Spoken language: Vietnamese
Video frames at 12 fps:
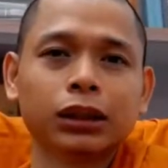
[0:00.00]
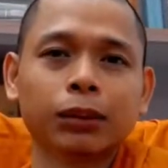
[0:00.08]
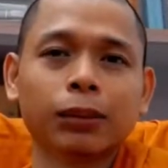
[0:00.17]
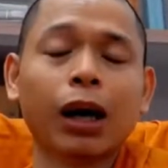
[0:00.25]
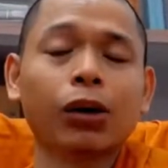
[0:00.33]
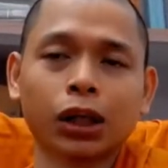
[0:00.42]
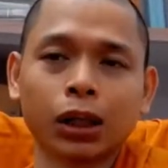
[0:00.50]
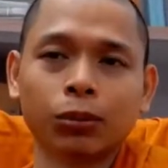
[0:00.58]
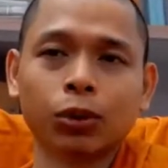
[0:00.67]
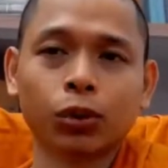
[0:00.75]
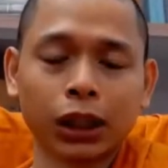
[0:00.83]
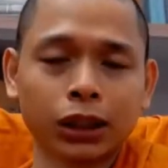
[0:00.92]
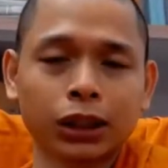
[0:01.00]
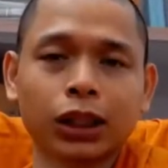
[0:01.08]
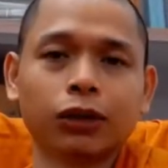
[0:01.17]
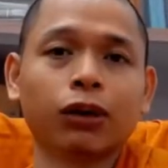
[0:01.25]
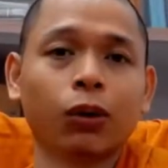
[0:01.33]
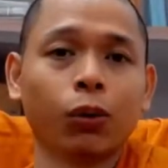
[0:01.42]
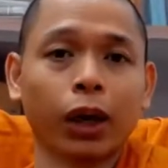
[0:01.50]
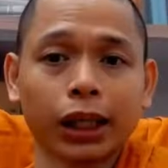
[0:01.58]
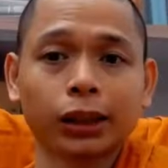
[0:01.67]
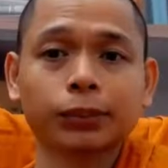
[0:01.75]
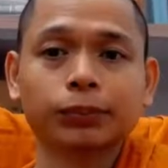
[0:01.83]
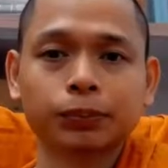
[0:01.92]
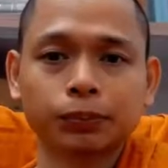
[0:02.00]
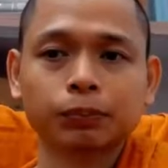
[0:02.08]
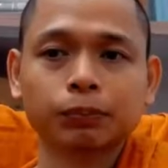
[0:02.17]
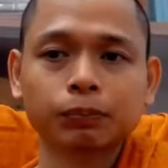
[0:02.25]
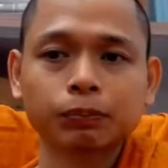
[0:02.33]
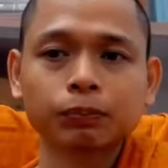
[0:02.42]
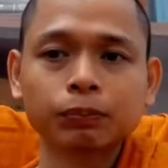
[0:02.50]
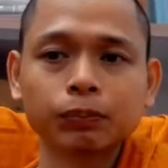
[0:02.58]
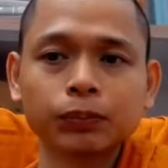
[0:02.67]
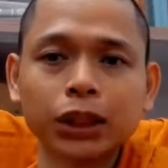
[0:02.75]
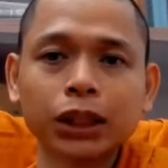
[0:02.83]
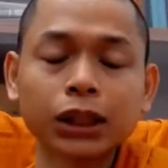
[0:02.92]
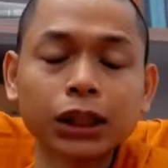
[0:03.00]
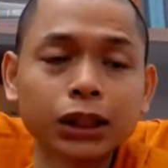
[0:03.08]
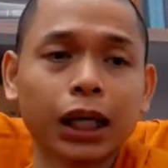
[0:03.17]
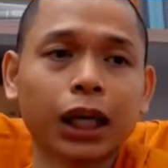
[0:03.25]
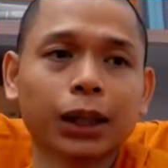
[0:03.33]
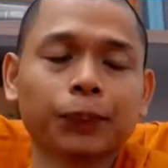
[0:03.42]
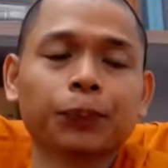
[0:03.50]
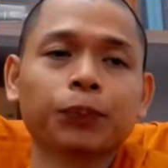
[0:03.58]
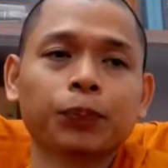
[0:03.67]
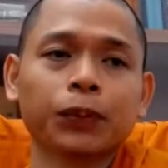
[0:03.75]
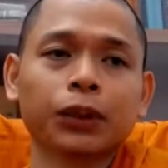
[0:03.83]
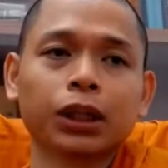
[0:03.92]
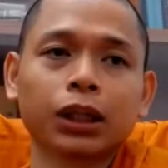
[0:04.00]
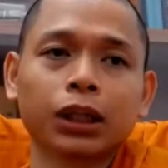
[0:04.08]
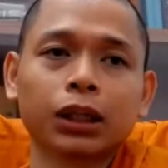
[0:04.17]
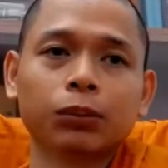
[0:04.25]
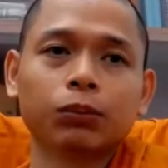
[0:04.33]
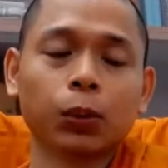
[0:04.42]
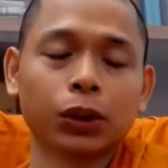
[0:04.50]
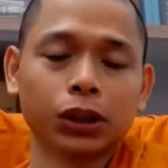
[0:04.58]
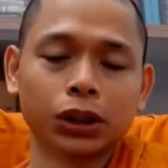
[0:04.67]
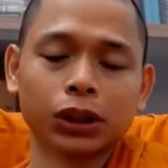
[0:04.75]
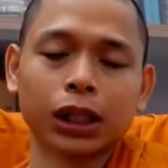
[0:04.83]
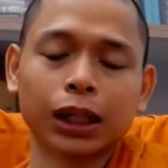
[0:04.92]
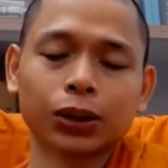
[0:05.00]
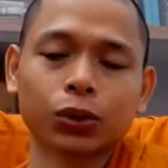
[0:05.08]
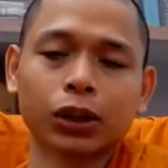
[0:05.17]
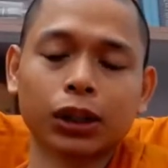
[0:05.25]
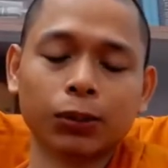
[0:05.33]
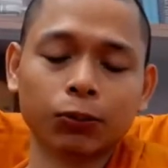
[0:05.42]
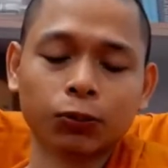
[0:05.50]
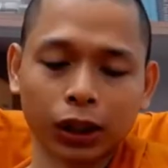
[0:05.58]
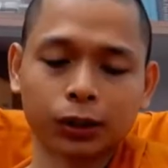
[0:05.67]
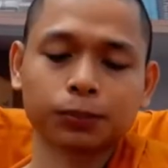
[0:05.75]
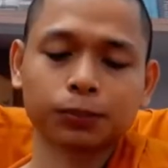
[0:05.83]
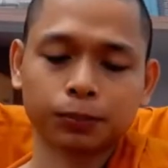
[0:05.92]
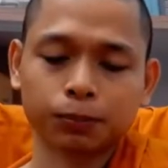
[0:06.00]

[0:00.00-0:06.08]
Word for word: thì bao gồm luôn cả chỉ và quán tức là một người đang tùy niệm Phật